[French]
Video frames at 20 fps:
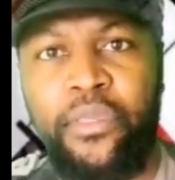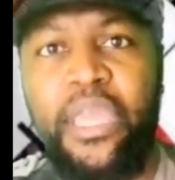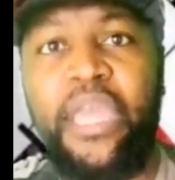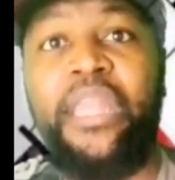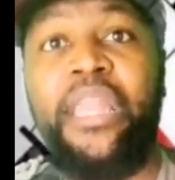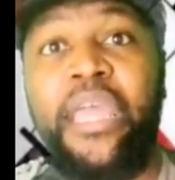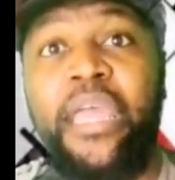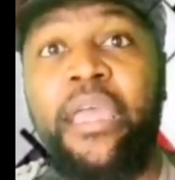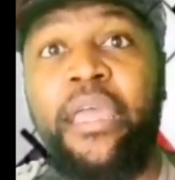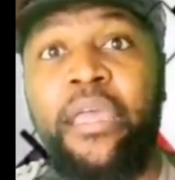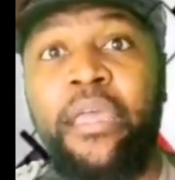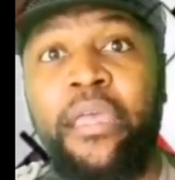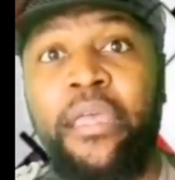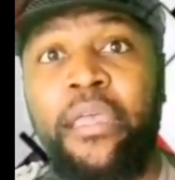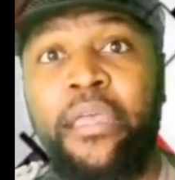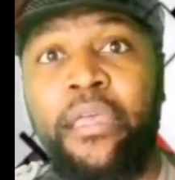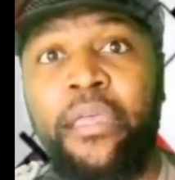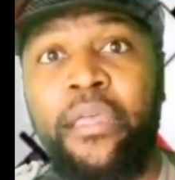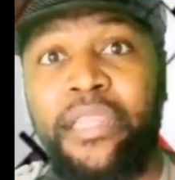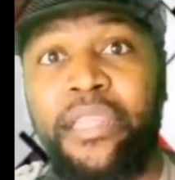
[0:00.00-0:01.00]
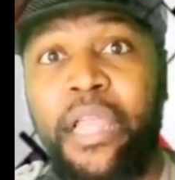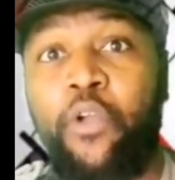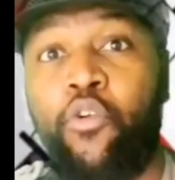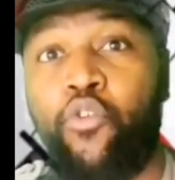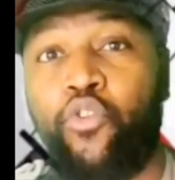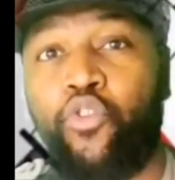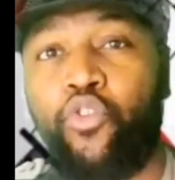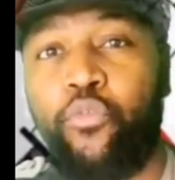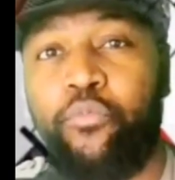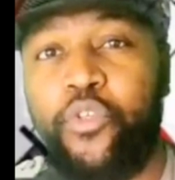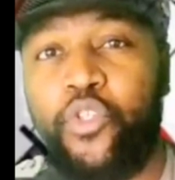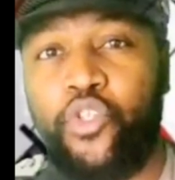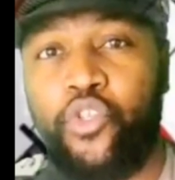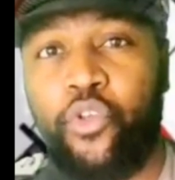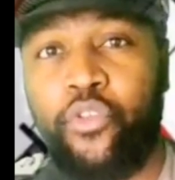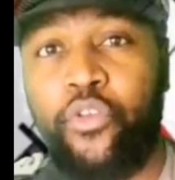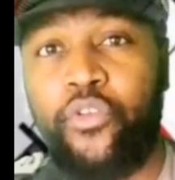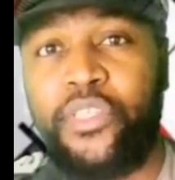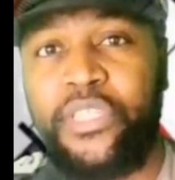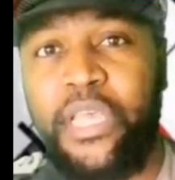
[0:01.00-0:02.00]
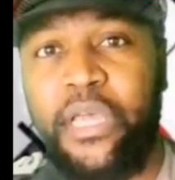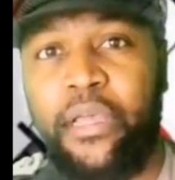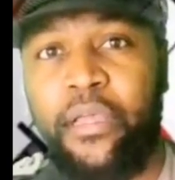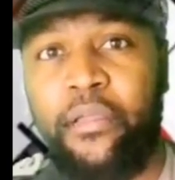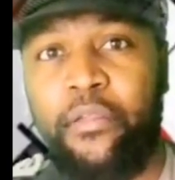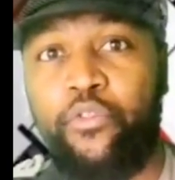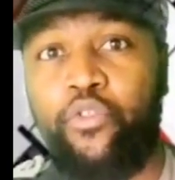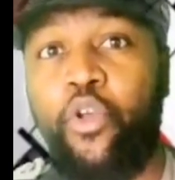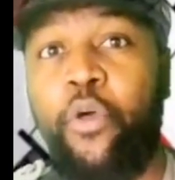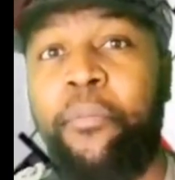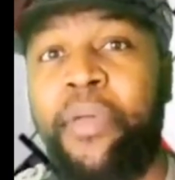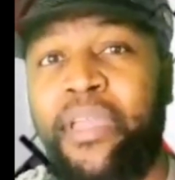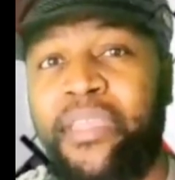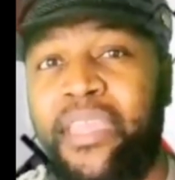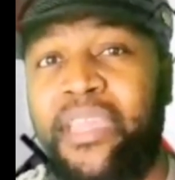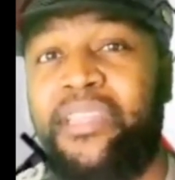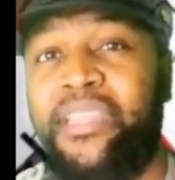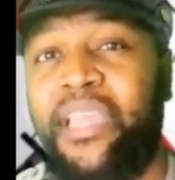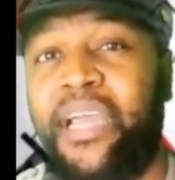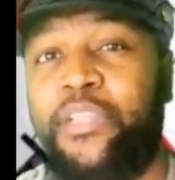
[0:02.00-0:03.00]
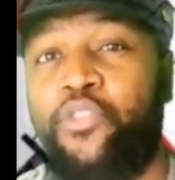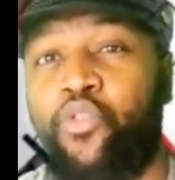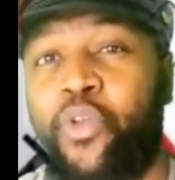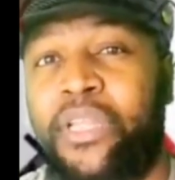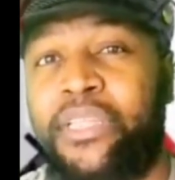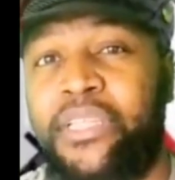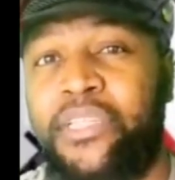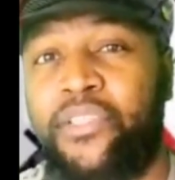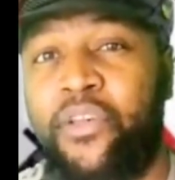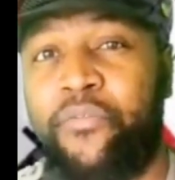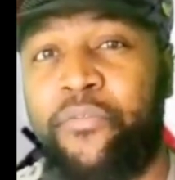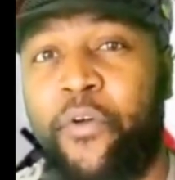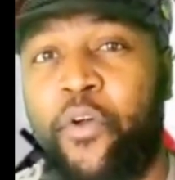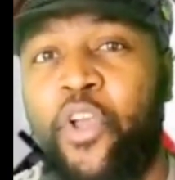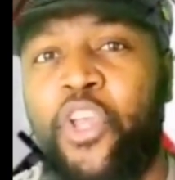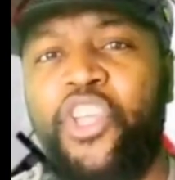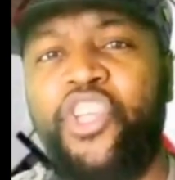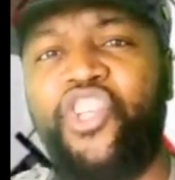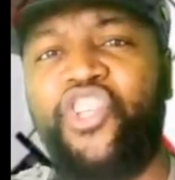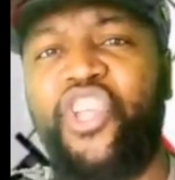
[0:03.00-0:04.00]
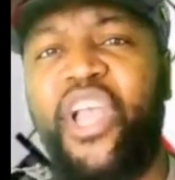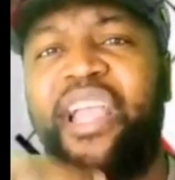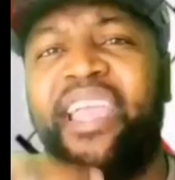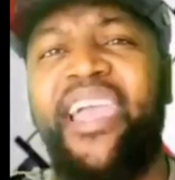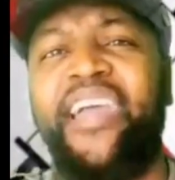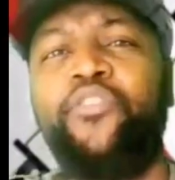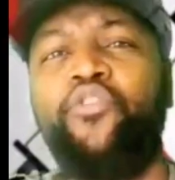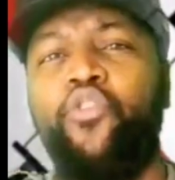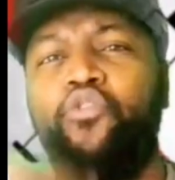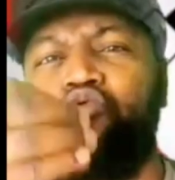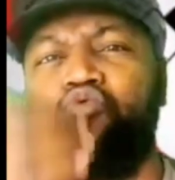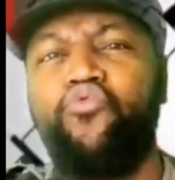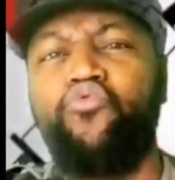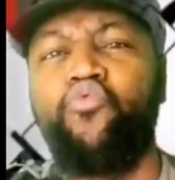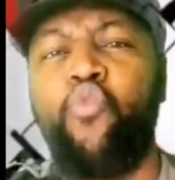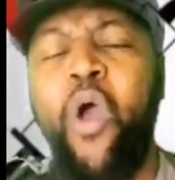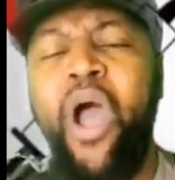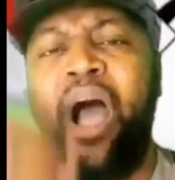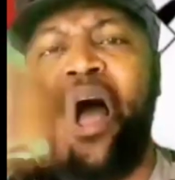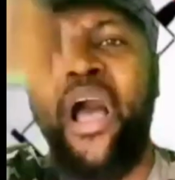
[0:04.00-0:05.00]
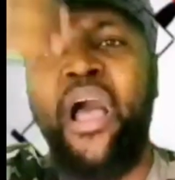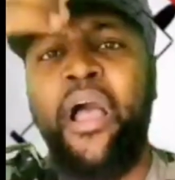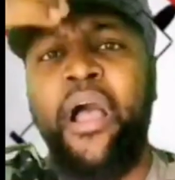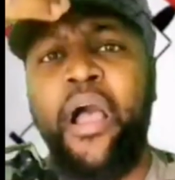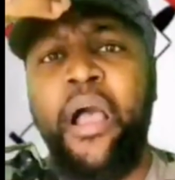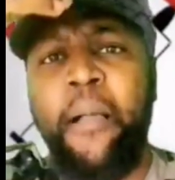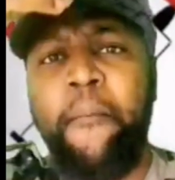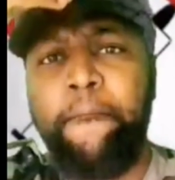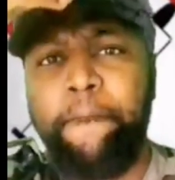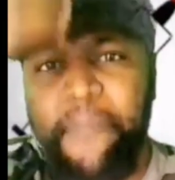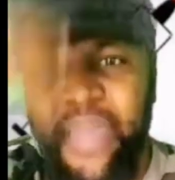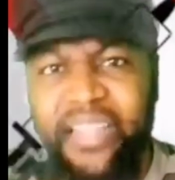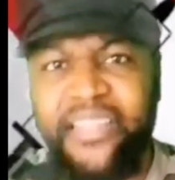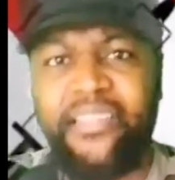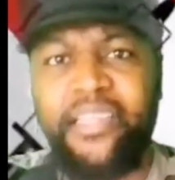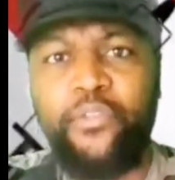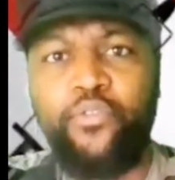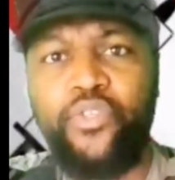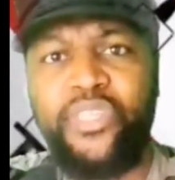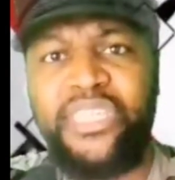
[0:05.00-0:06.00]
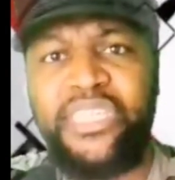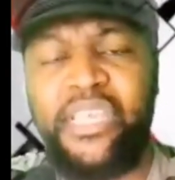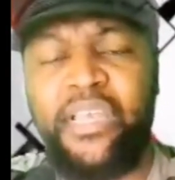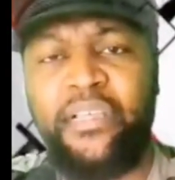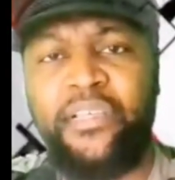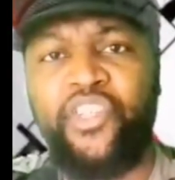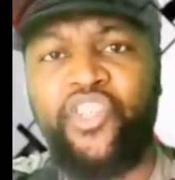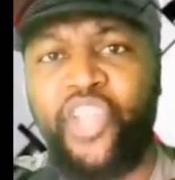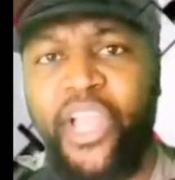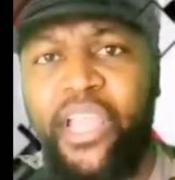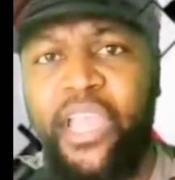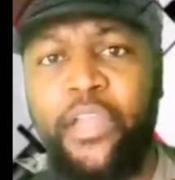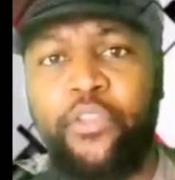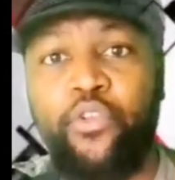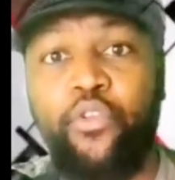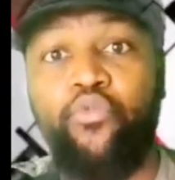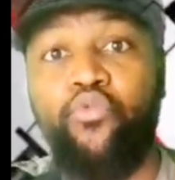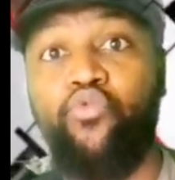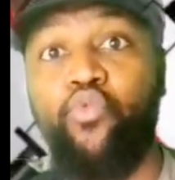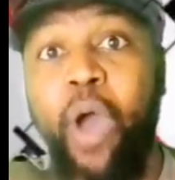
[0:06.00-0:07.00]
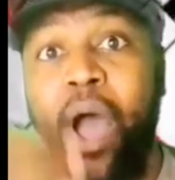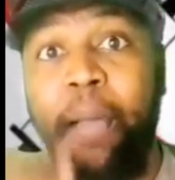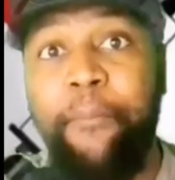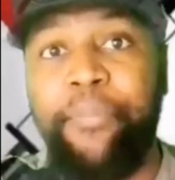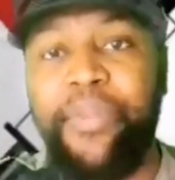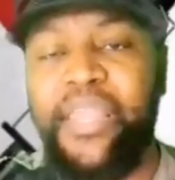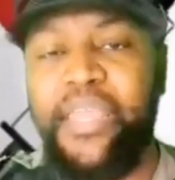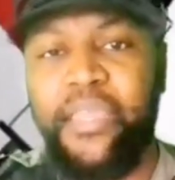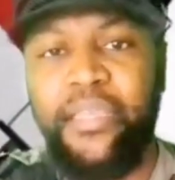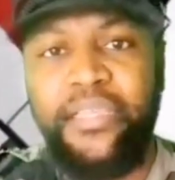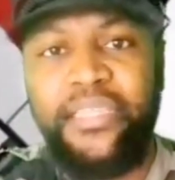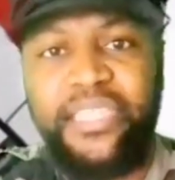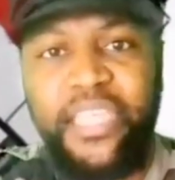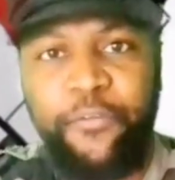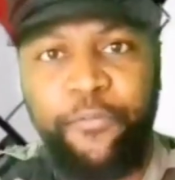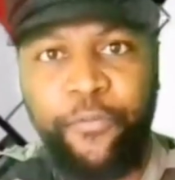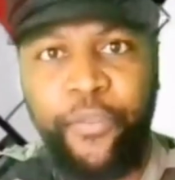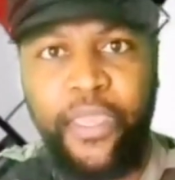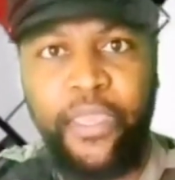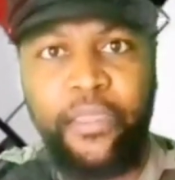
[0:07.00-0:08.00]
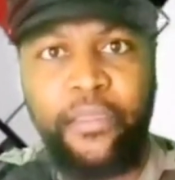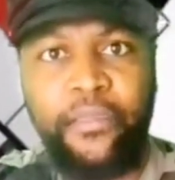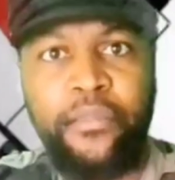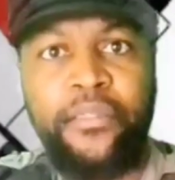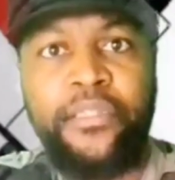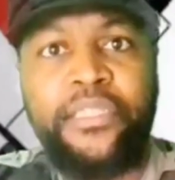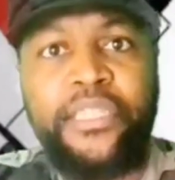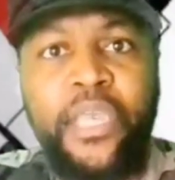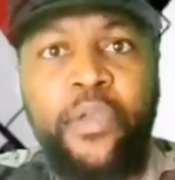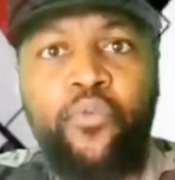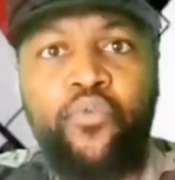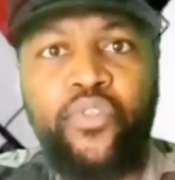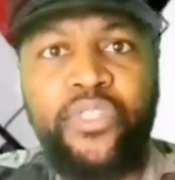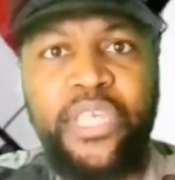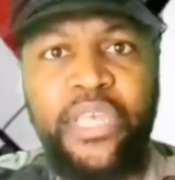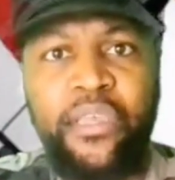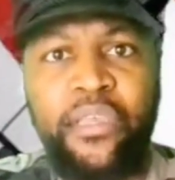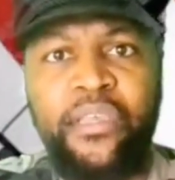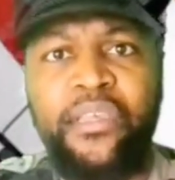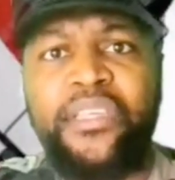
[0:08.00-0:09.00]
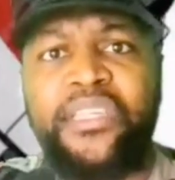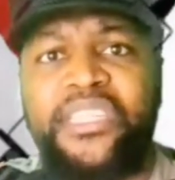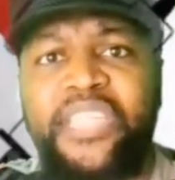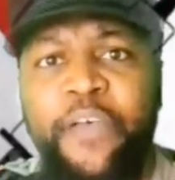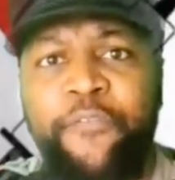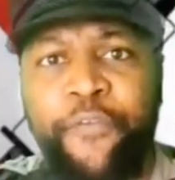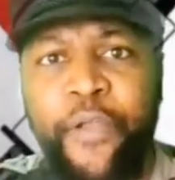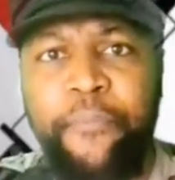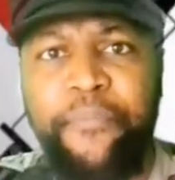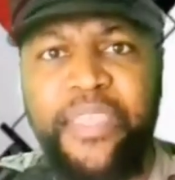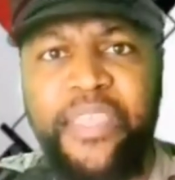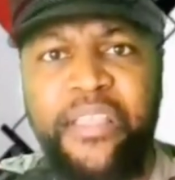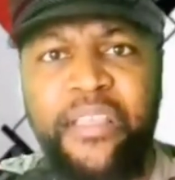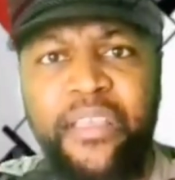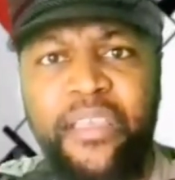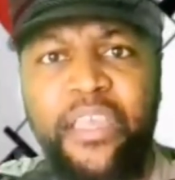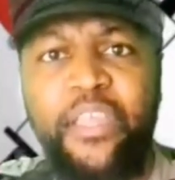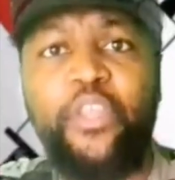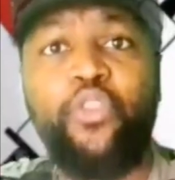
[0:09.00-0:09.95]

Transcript: quelle est ta contribution dans ça. Demain, que diras-tu à tes enfants Chacun de nous doit mettre du sien. Chacun de nous doit appeler ses frères, ses cousins, sa famille.